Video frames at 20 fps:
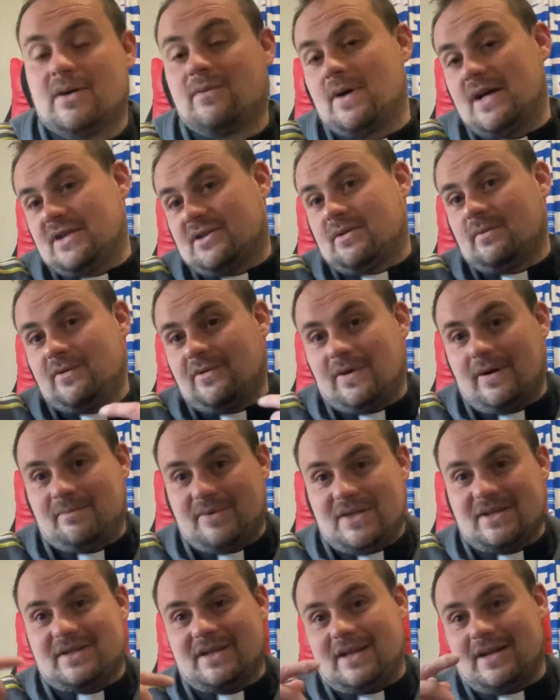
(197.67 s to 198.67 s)
Questo mi fa
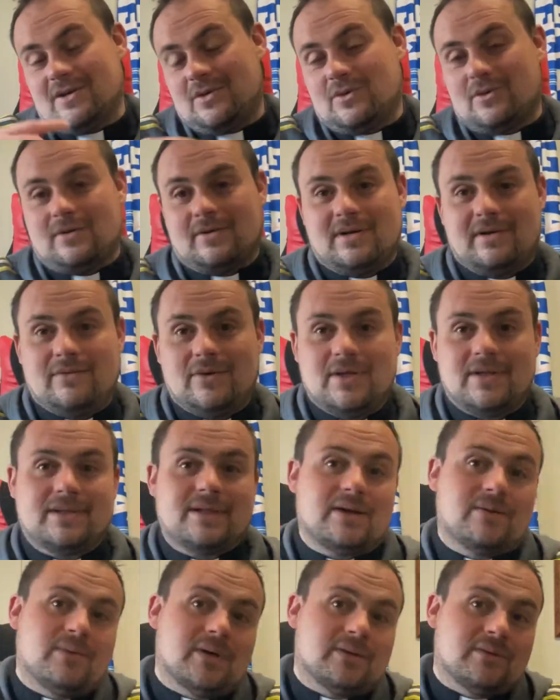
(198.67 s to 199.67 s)
pensare ancora una volta
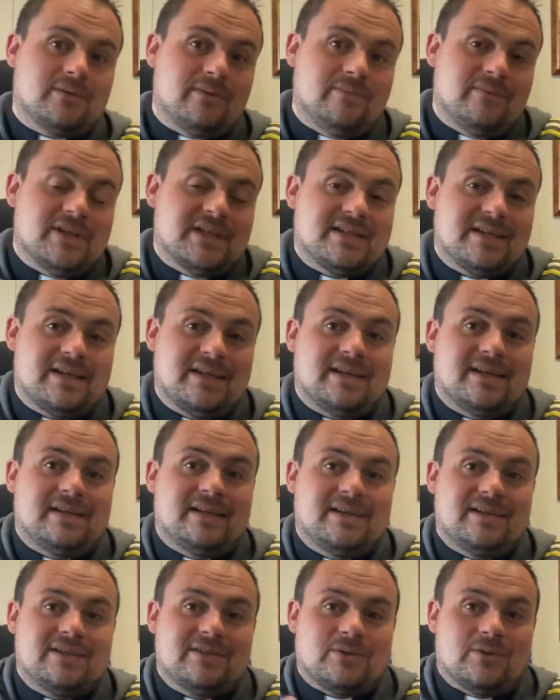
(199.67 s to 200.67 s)
a quanto invece
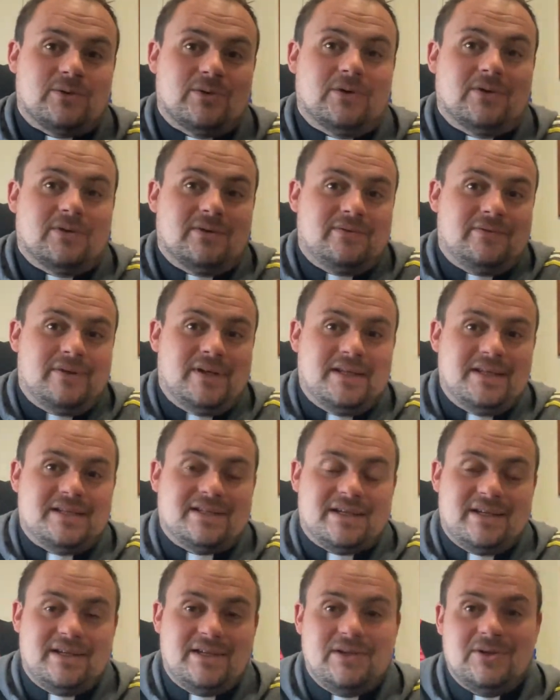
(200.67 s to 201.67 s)
sono
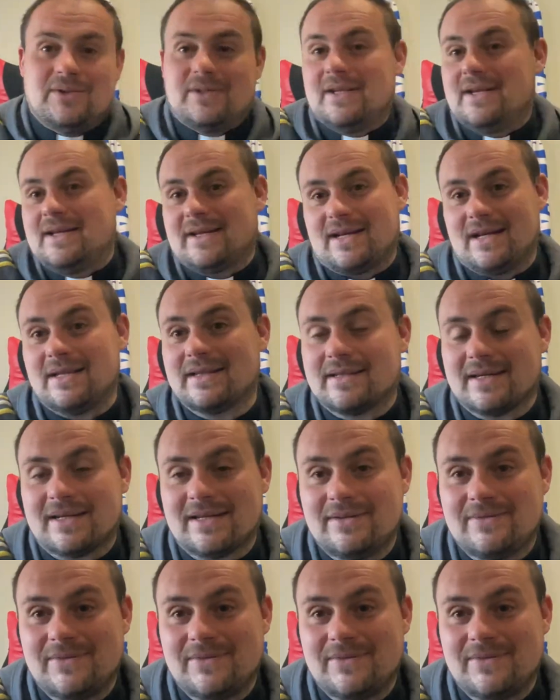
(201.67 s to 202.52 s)
felice io della realtà che